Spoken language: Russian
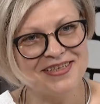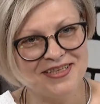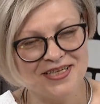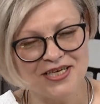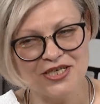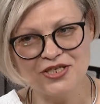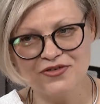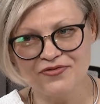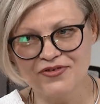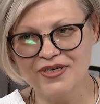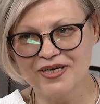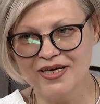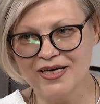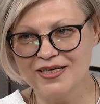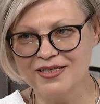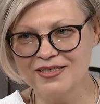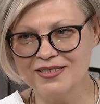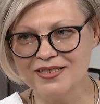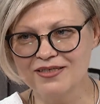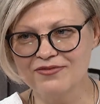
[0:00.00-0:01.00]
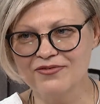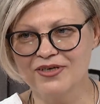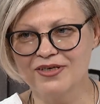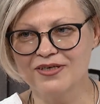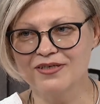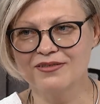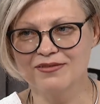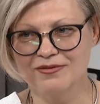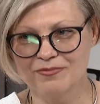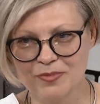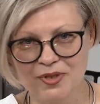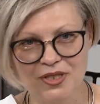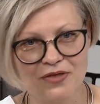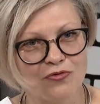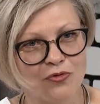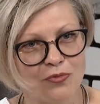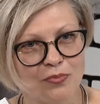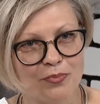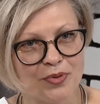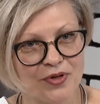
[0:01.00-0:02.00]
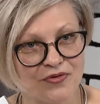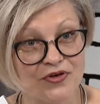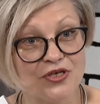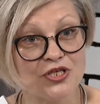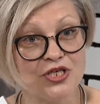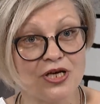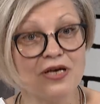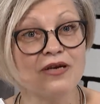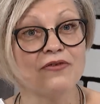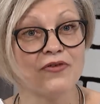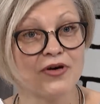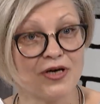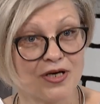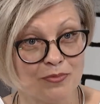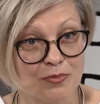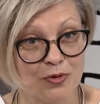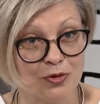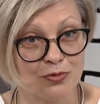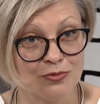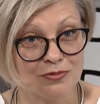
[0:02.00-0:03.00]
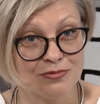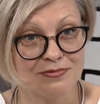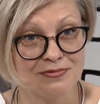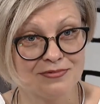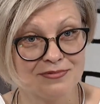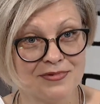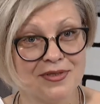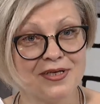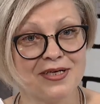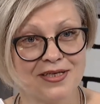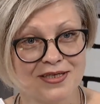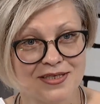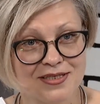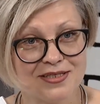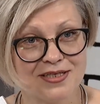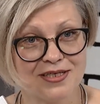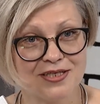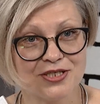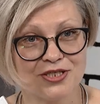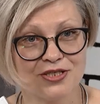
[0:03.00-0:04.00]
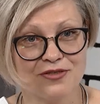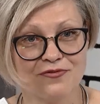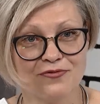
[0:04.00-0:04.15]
нашего коллектива, мы его провожали в армию, Саша.